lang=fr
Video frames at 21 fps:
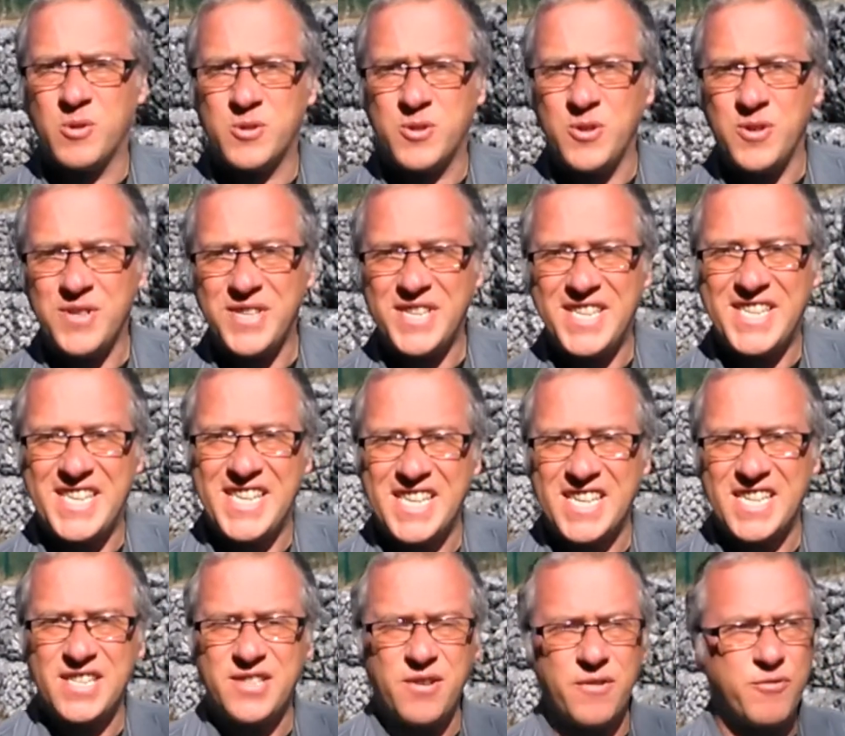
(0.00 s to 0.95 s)
Bonjour,
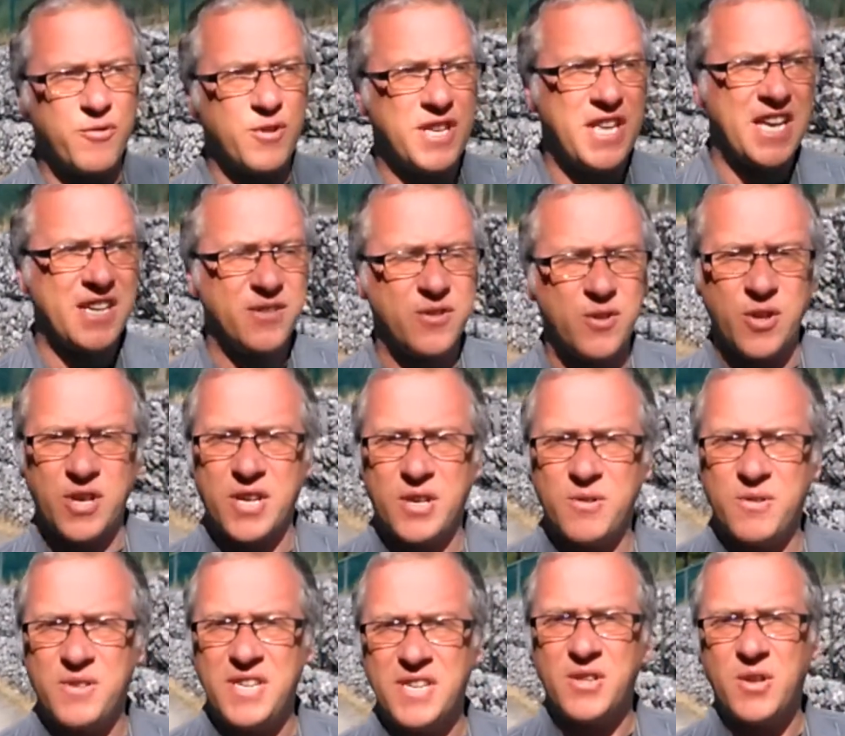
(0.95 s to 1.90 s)
ici Christophe Rigard de
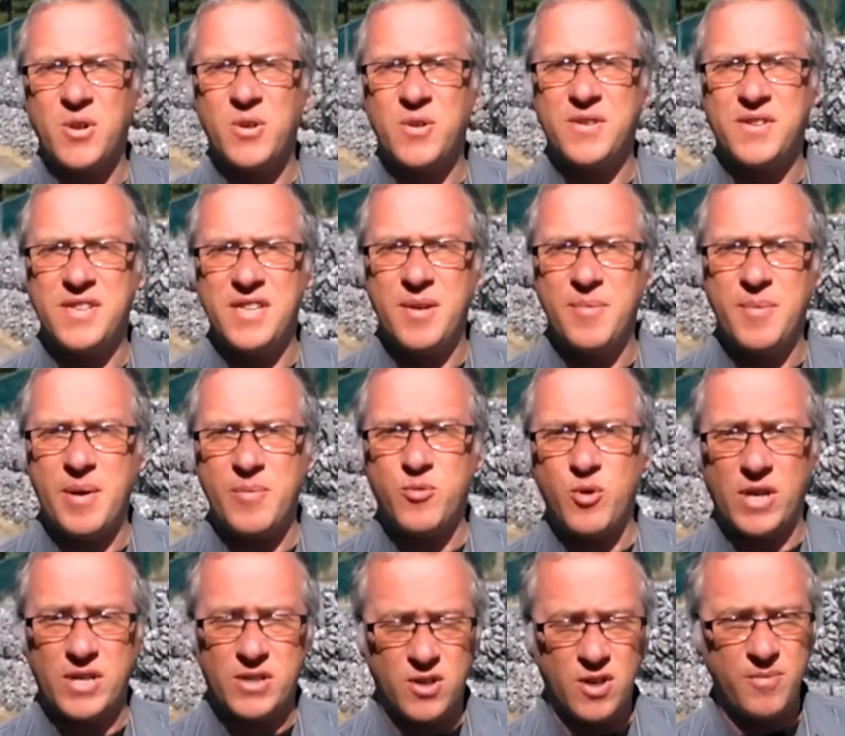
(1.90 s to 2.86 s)
réussir dans le
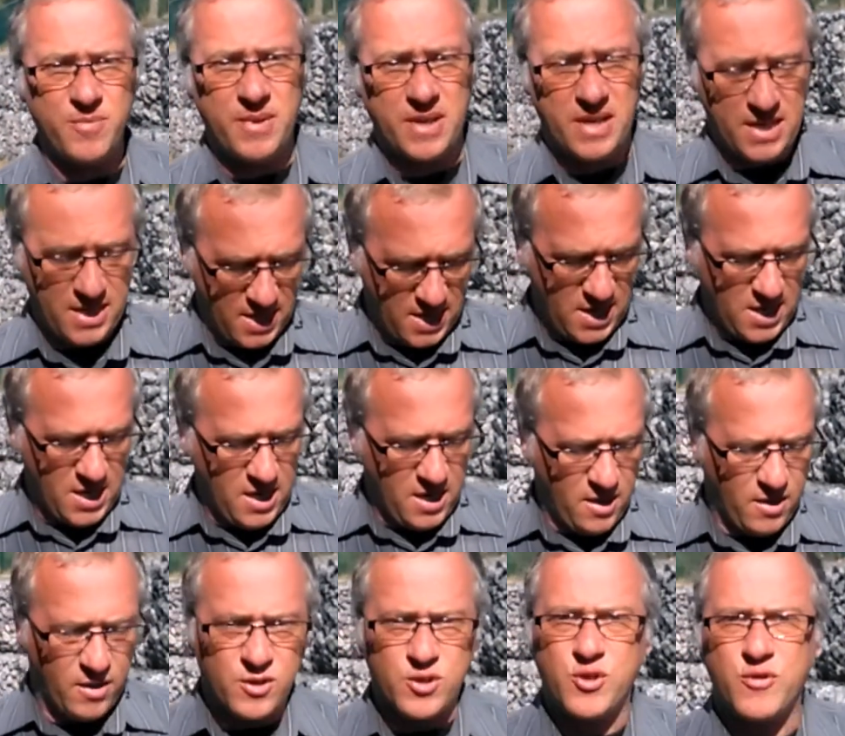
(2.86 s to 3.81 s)
cinéma.com.
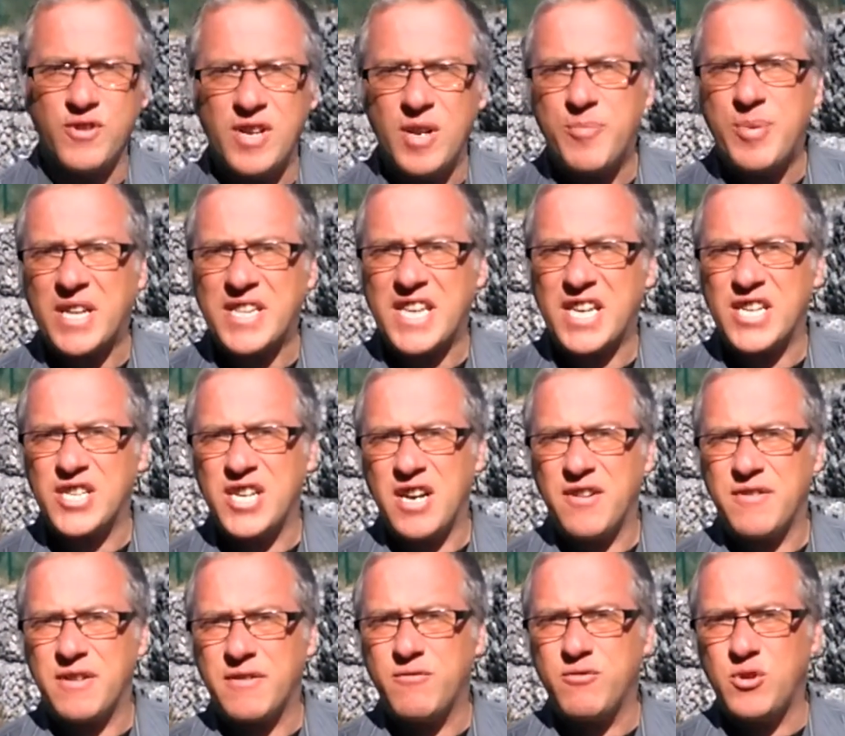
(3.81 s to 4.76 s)
Euh, je voulais
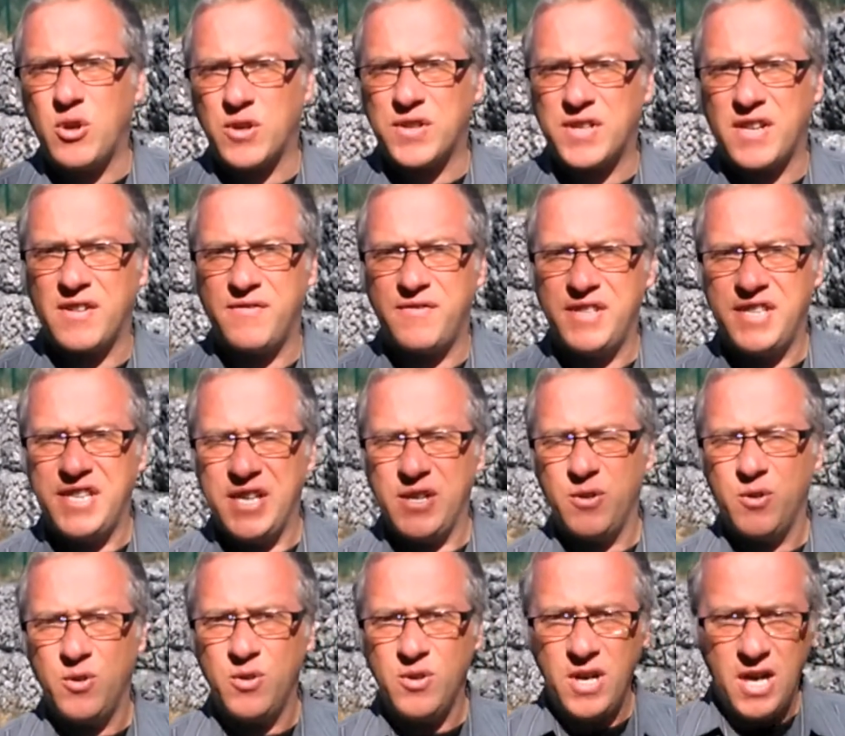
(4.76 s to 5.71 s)
partager avec vous dans cette
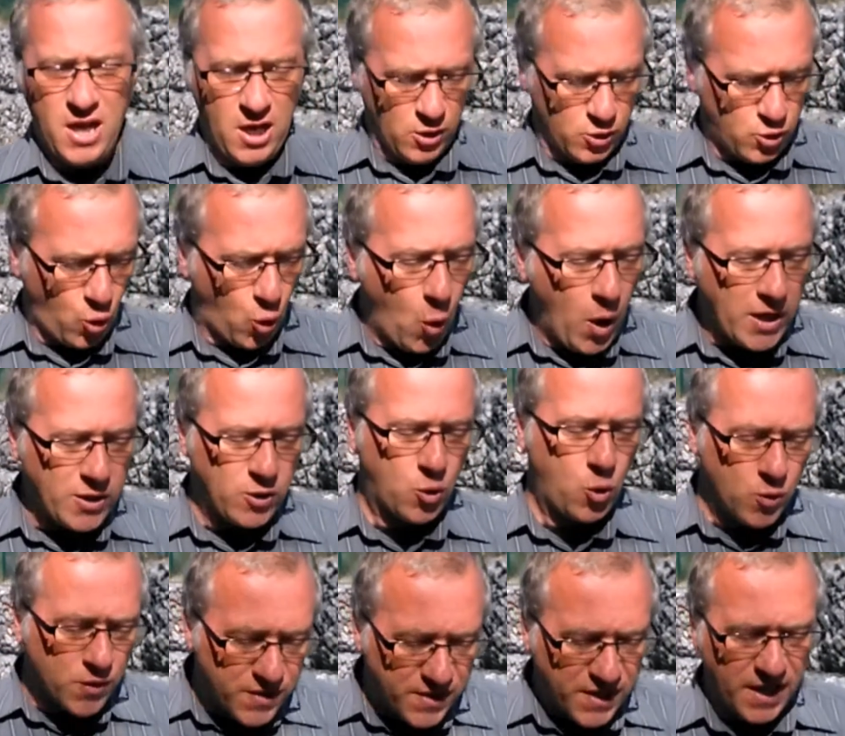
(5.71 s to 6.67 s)
vidéo trois
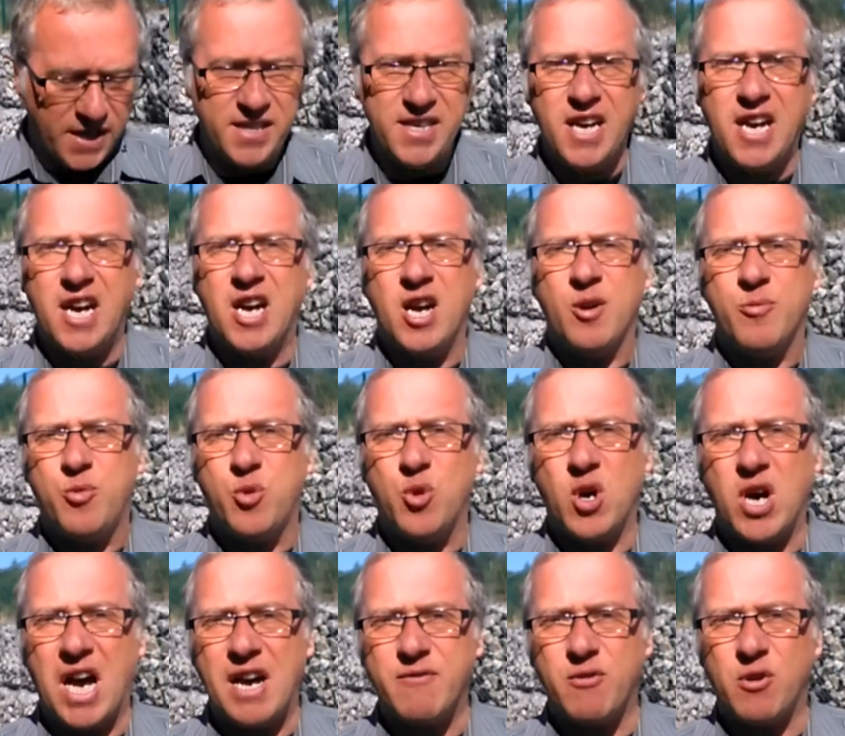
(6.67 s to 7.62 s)
conseils
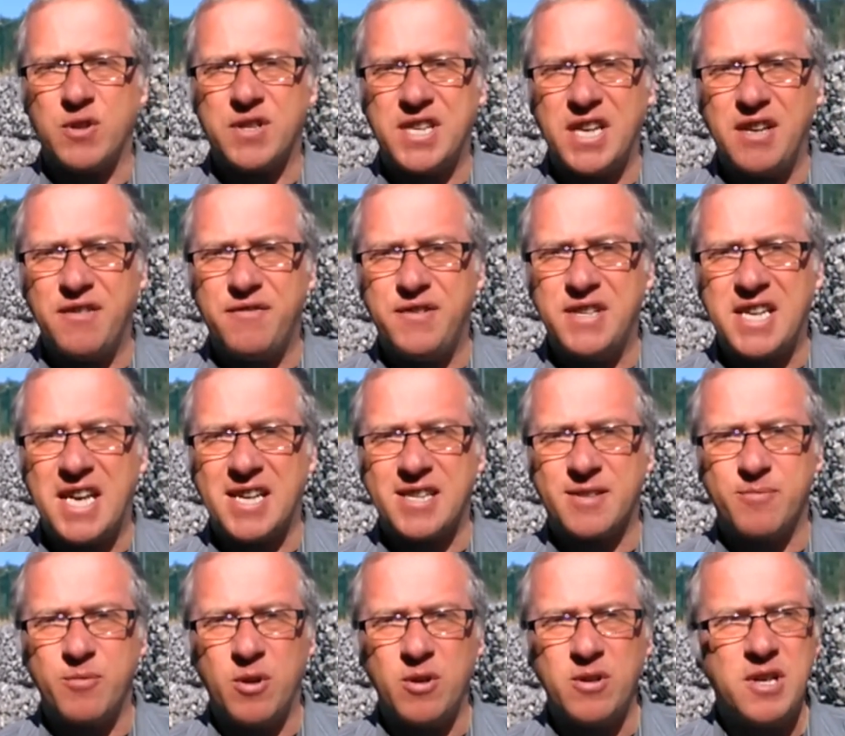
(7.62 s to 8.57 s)
pour avancer
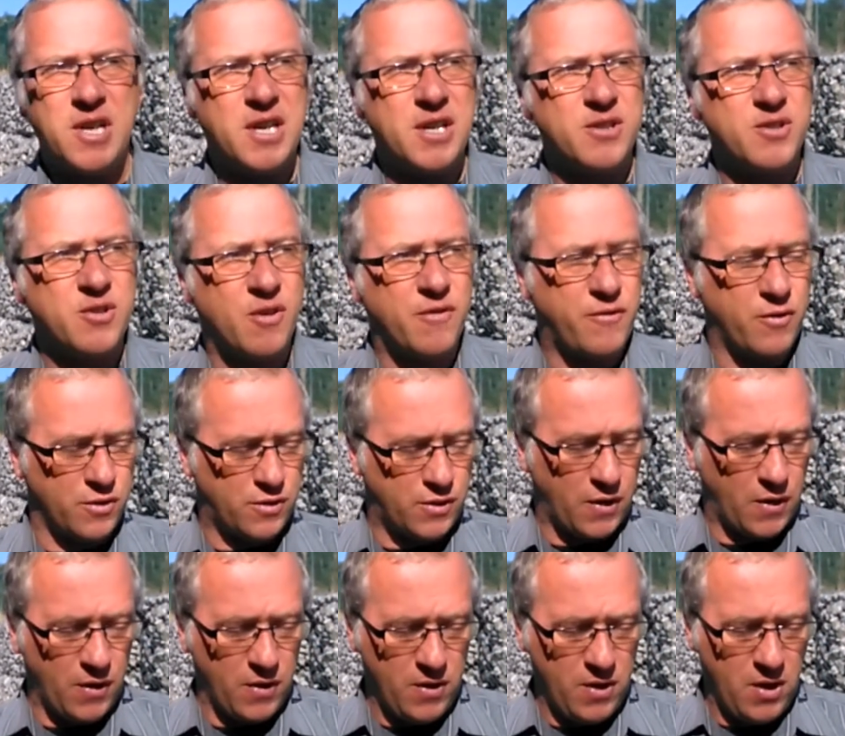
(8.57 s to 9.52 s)
efficacement dans
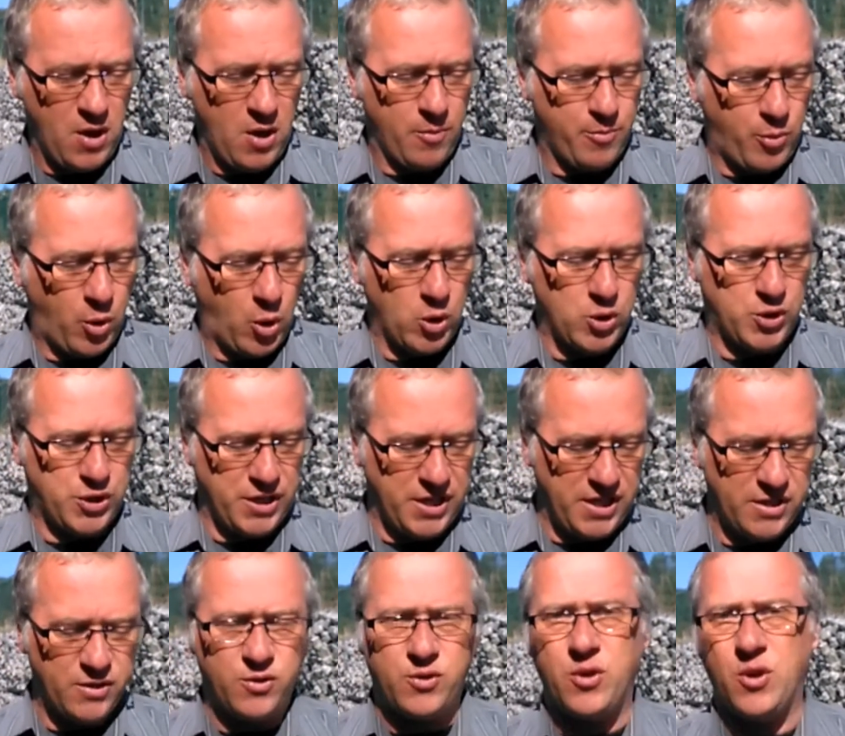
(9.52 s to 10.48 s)
votre
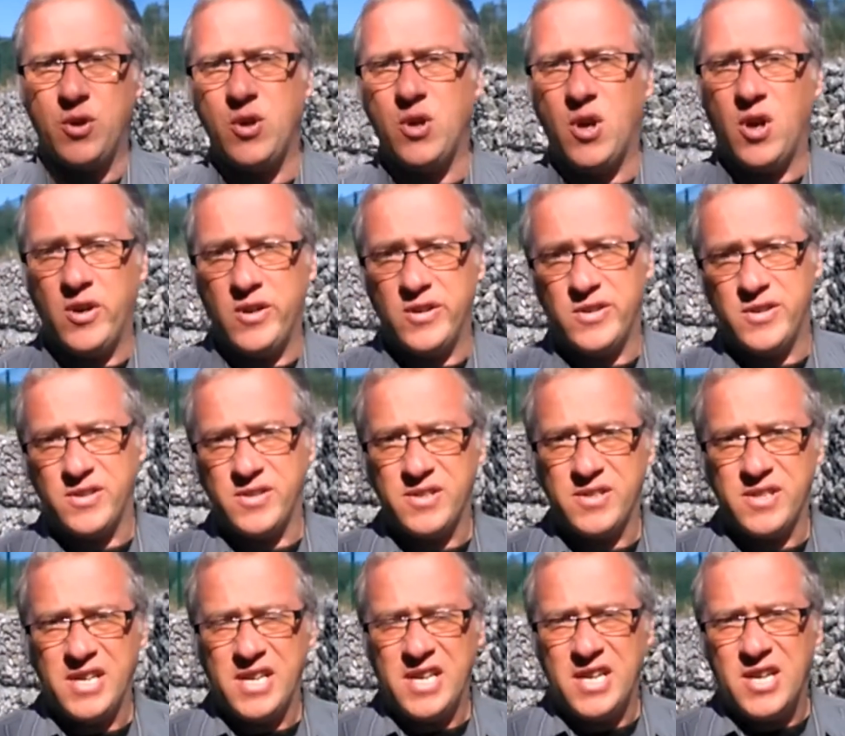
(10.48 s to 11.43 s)
projet de, euh,